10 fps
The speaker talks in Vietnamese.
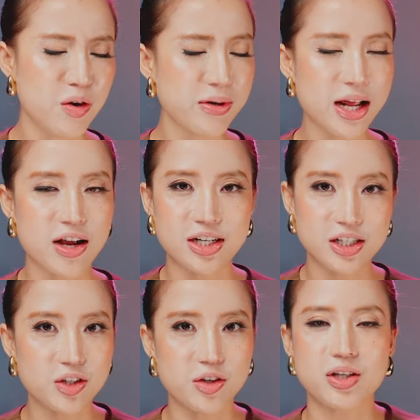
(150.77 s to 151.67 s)
lúc nào
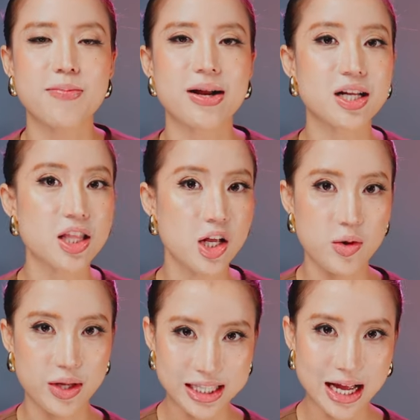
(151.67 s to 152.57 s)
rảnh rỗi các bạn có thể luyện
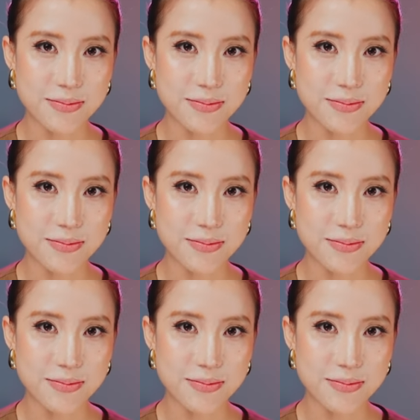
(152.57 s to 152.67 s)
tập.